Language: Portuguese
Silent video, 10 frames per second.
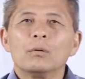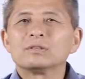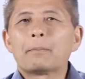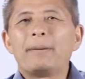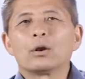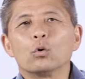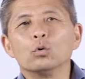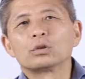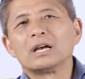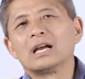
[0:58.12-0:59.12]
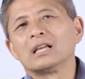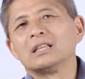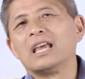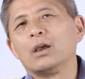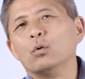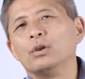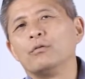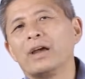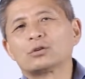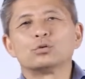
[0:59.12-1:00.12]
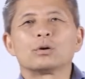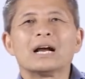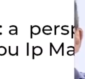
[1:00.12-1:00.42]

Vamos à pergunta de Universo